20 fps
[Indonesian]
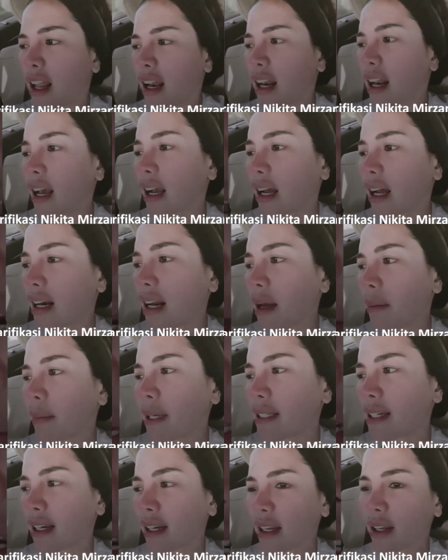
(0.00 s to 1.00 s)
Lah kenapa
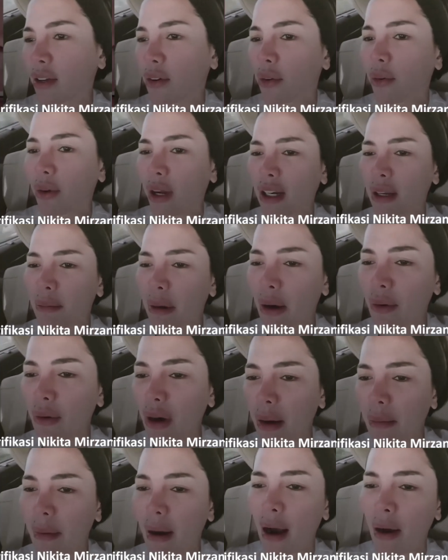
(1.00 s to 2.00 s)
jadi gue
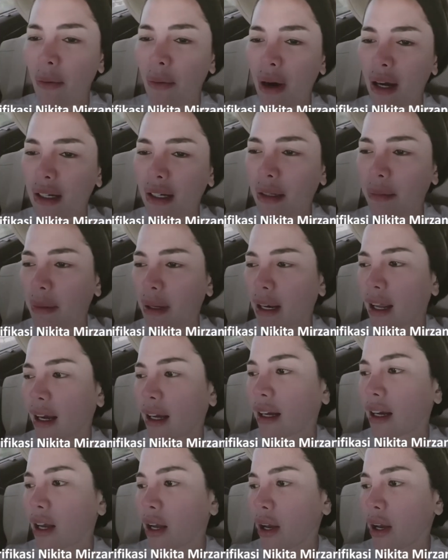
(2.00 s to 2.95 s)
dibawa-bawa dibilang